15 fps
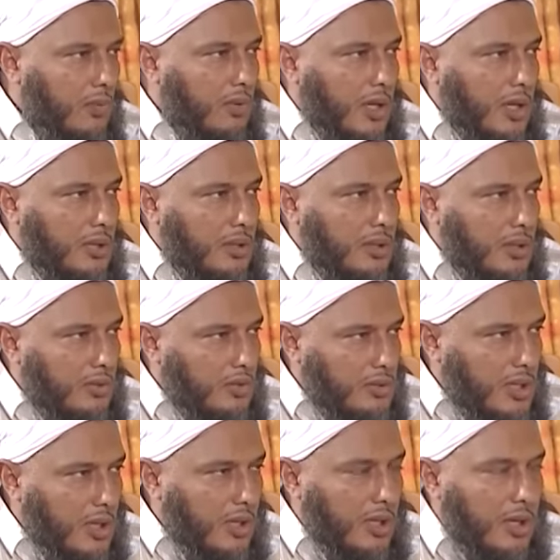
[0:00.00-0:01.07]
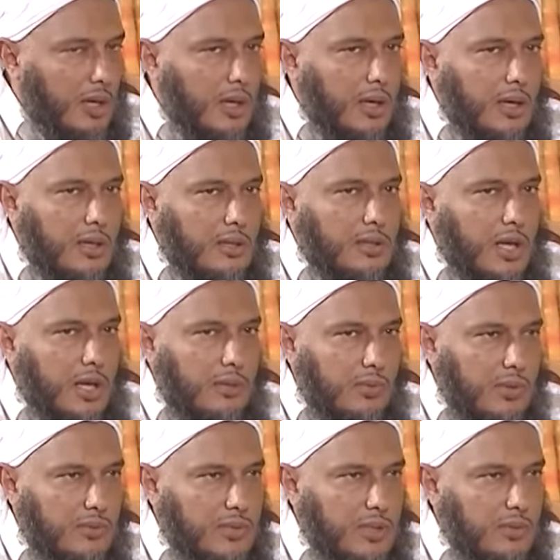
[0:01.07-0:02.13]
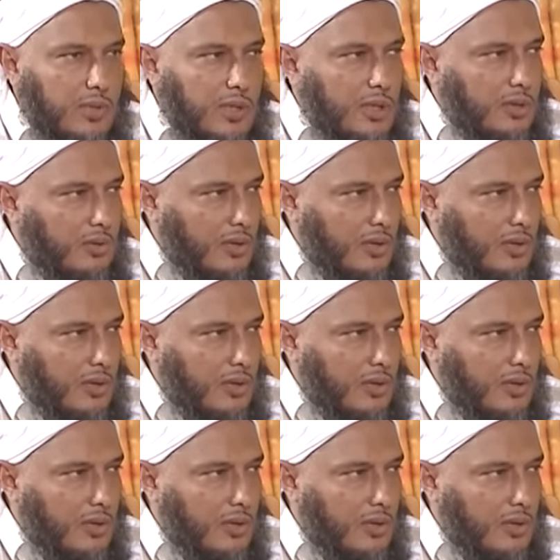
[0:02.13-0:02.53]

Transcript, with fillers: وأن يسخر الطالب نفسه لأن